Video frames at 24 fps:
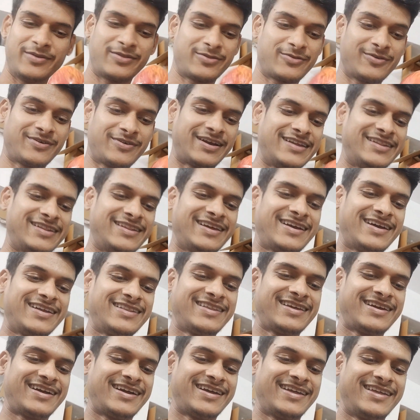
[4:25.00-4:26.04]
अब इसको खाते
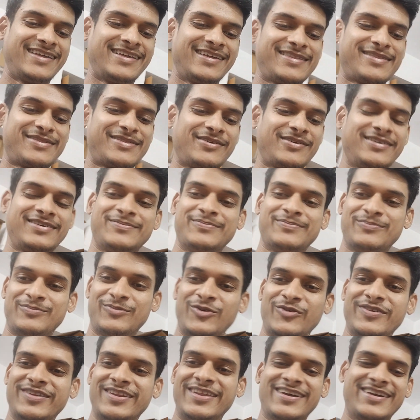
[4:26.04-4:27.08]
खाते खाएंगे
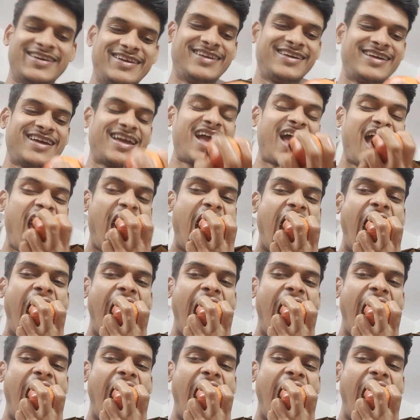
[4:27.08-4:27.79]
मूवी देखेंगे